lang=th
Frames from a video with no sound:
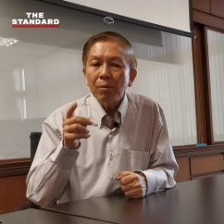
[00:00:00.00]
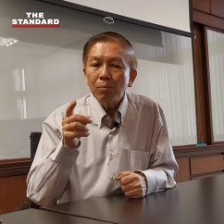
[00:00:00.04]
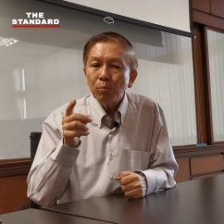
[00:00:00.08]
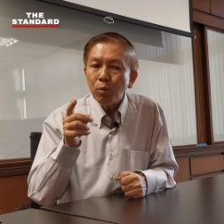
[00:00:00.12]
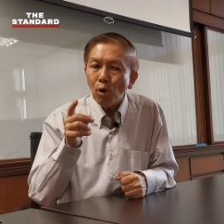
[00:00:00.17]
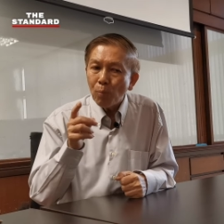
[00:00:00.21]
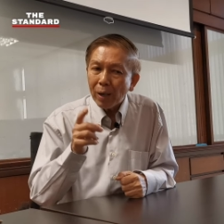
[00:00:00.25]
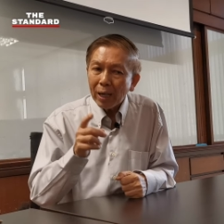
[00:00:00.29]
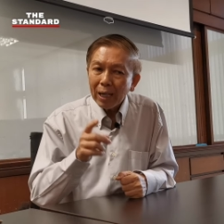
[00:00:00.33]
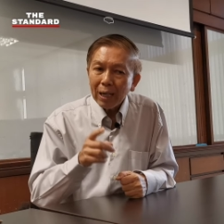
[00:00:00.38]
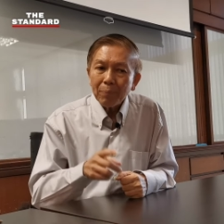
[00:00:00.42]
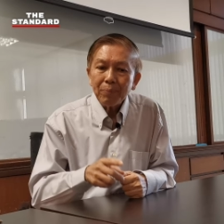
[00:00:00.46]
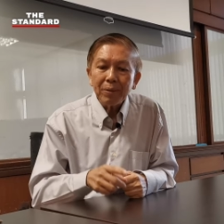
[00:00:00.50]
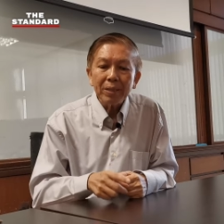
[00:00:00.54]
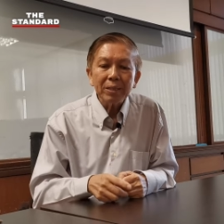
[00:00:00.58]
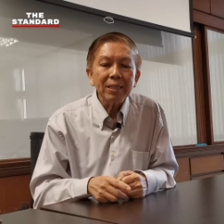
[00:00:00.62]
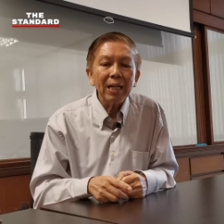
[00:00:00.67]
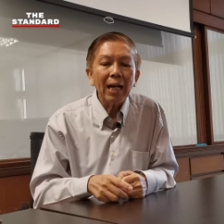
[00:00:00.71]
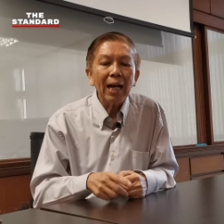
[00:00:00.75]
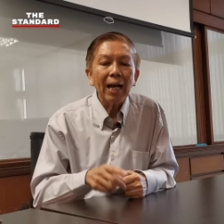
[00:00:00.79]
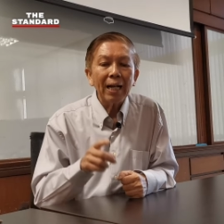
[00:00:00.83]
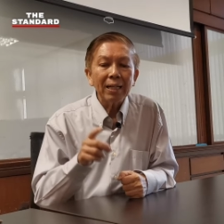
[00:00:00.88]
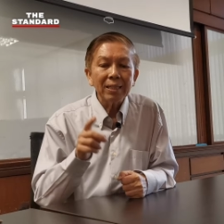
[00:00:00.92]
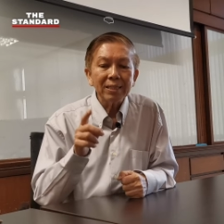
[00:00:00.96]
ผู้บังคับบัญ
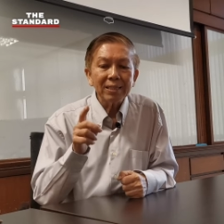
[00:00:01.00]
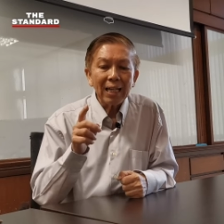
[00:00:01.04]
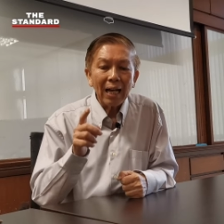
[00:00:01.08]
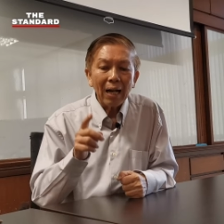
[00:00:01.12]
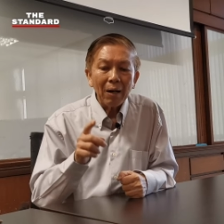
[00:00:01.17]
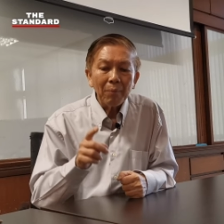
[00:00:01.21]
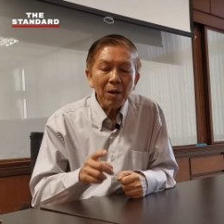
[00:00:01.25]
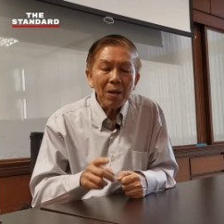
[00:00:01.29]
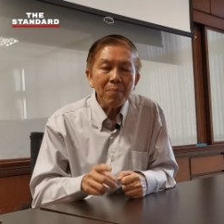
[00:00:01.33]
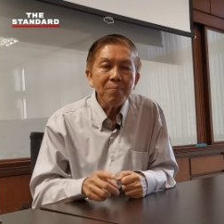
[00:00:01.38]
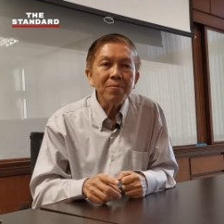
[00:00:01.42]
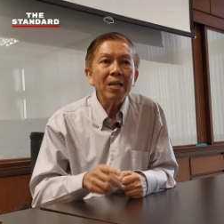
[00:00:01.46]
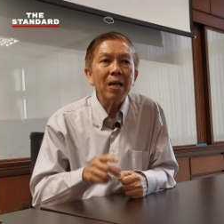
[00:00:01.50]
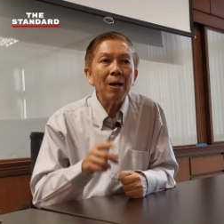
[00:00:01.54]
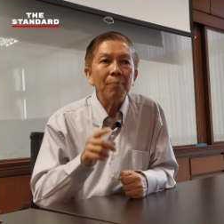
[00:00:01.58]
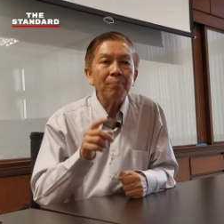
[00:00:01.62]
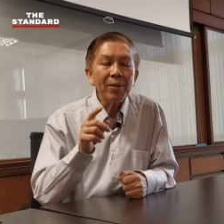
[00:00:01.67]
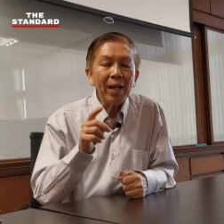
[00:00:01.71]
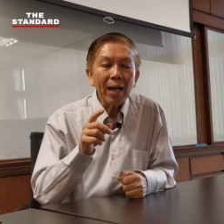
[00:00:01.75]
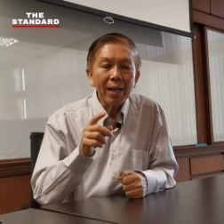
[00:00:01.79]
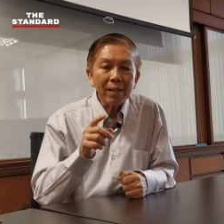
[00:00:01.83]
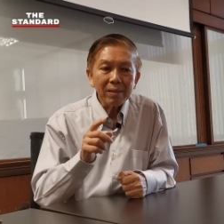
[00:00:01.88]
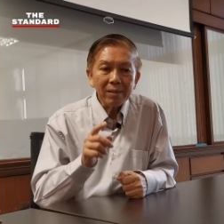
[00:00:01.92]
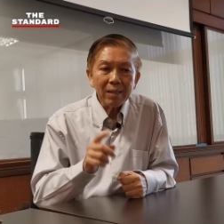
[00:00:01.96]
ชาจะไม่มี
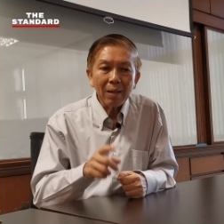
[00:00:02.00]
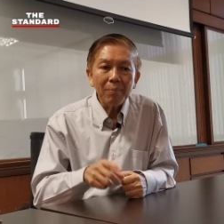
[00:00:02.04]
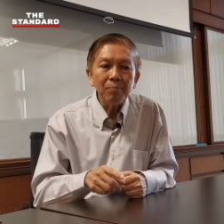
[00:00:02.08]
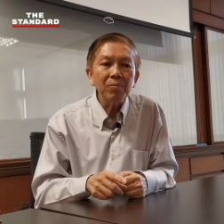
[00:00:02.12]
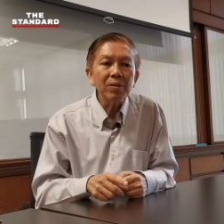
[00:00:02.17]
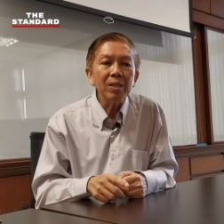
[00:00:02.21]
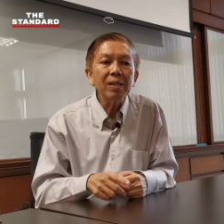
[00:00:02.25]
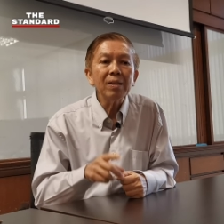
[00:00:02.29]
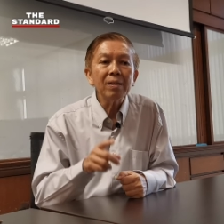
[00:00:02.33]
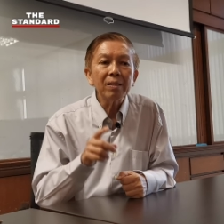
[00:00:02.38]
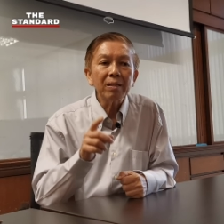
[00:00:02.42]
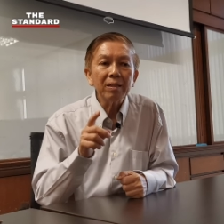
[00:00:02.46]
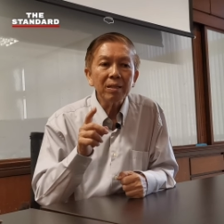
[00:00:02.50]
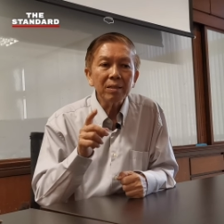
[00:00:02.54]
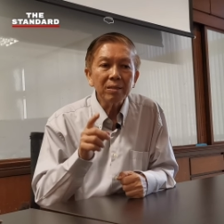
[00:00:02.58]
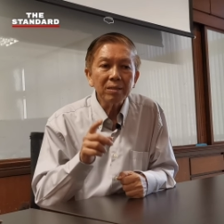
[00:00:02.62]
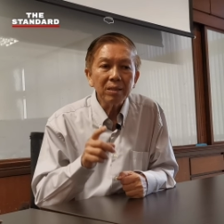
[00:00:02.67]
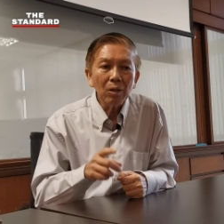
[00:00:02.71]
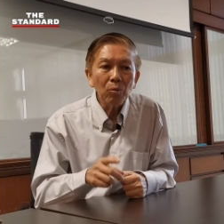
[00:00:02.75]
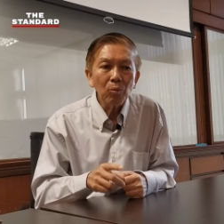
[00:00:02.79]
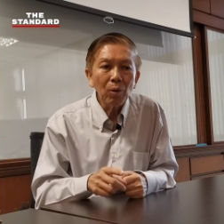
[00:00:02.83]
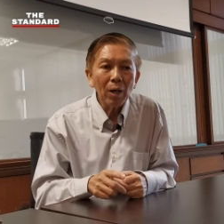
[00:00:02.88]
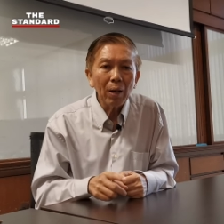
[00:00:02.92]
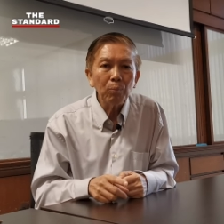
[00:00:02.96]
อำนาจเต็มที่ที่
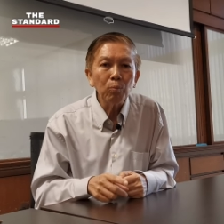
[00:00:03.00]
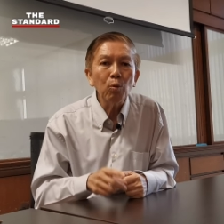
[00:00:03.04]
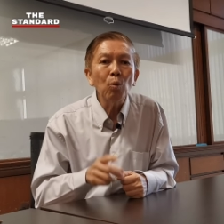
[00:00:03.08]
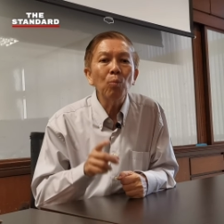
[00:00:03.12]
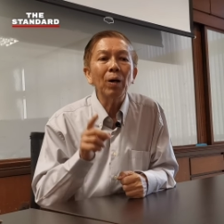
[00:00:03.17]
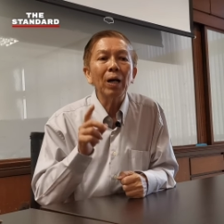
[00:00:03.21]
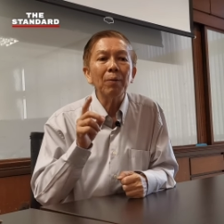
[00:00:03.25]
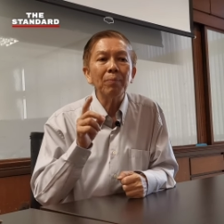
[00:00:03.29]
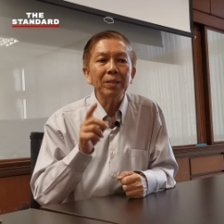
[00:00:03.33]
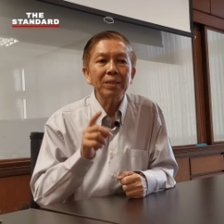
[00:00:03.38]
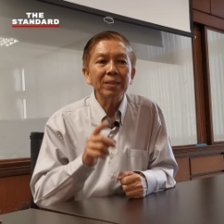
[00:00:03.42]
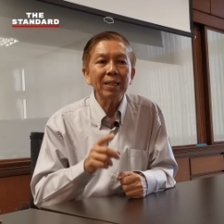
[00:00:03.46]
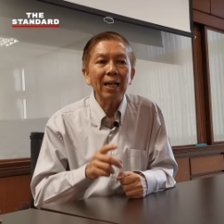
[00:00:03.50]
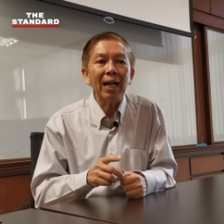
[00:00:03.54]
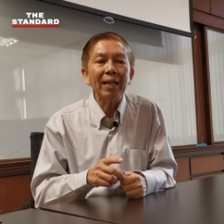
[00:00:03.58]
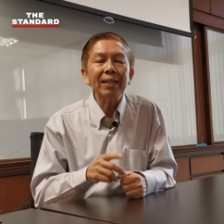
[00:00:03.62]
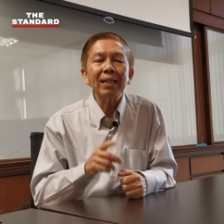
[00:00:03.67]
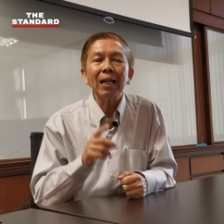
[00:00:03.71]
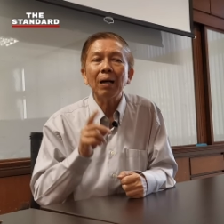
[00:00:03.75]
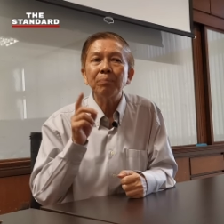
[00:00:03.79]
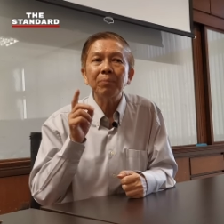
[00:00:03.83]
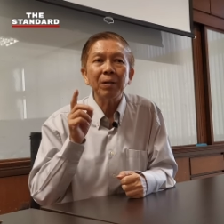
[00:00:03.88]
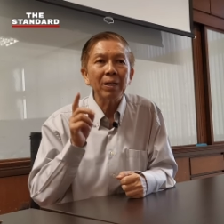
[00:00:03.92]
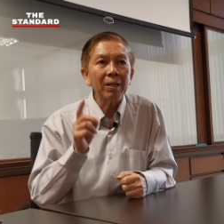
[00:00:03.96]
เชื่อว่าผู้บังคับบัญชา
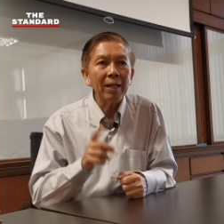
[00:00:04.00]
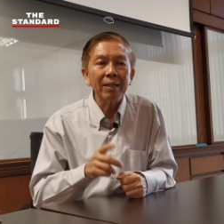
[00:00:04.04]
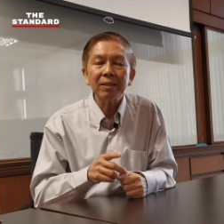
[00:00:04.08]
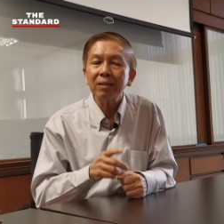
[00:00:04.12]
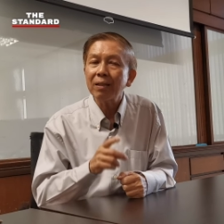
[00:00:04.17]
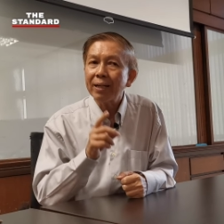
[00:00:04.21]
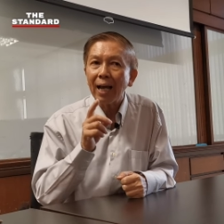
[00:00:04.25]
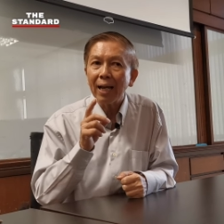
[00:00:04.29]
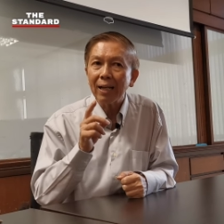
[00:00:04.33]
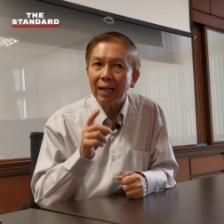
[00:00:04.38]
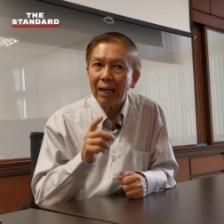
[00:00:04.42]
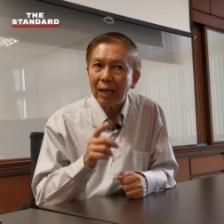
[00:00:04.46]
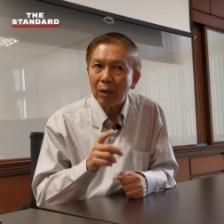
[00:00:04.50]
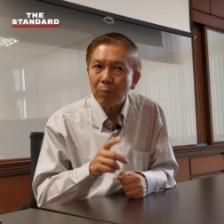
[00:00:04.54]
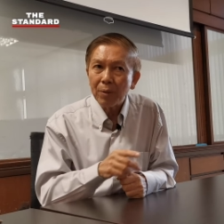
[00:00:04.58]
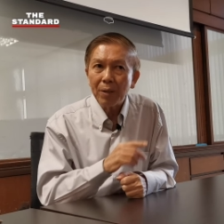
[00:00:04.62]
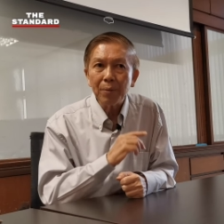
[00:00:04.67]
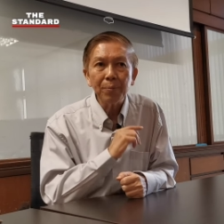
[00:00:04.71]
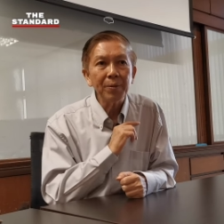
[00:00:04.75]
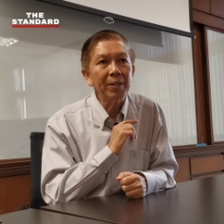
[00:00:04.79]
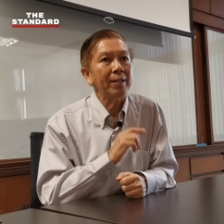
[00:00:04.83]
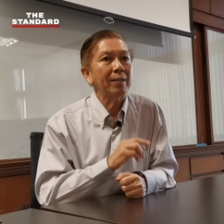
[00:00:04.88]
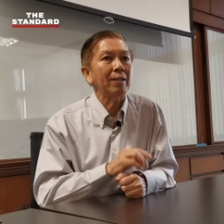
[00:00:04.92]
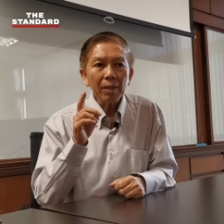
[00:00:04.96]
ทำอะไรก็ได้แล้ว
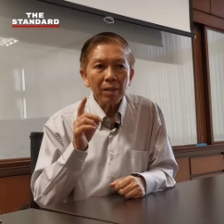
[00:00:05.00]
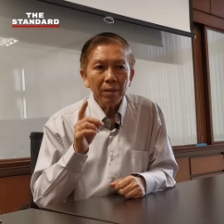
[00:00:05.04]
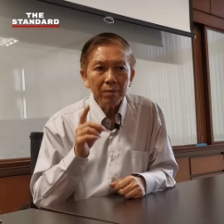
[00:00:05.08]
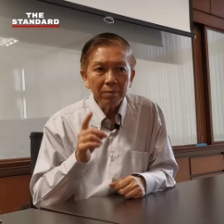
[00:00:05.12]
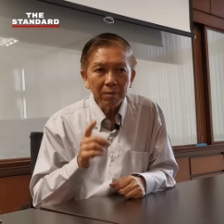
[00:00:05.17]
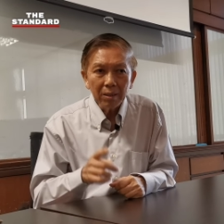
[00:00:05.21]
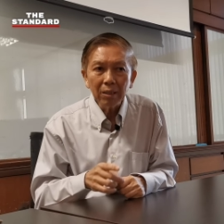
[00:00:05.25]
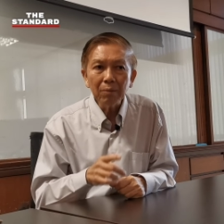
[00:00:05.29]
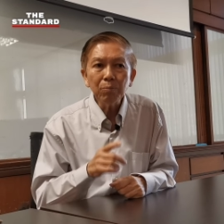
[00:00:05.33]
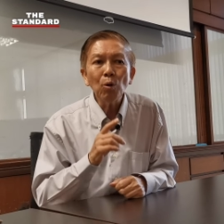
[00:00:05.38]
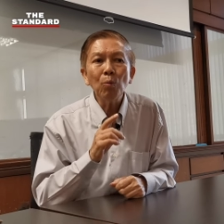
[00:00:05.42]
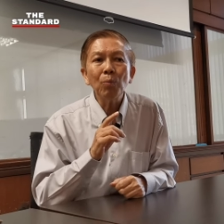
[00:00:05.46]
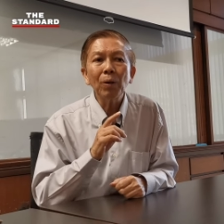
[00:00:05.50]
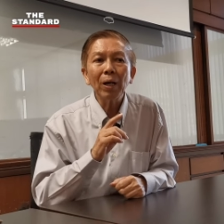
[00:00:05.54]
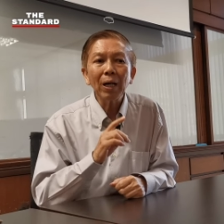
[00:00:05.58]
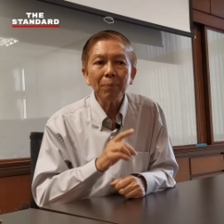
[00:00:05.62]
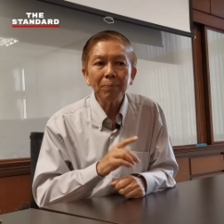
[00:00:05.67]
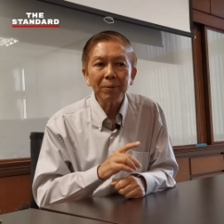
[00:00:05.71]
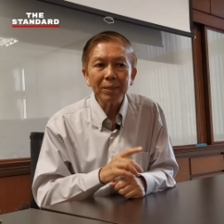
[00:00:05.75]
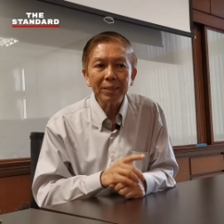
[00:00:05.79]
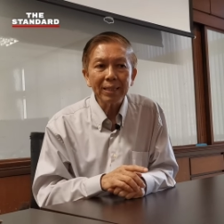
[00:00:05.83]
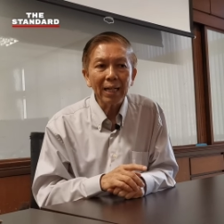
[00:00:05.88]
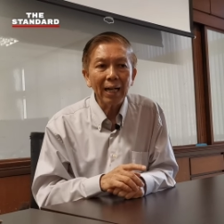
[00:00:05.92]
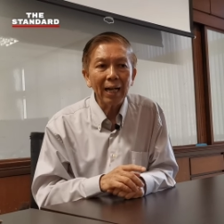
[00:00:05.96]
ไม่ผิดหรือผู้บัง
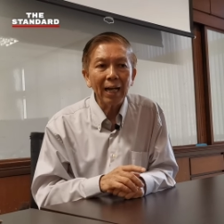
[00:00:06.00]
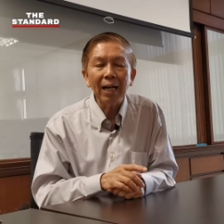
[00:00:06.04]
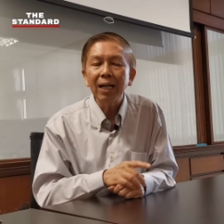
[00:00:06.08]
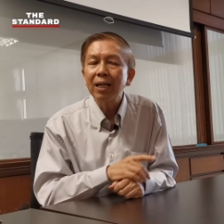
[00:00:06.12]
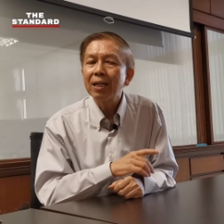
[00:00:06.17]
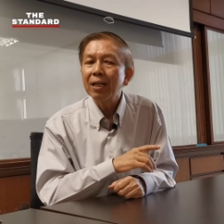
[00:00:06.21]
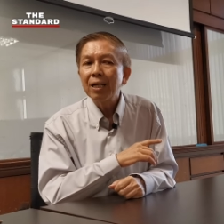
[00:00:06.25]
คับบัญชา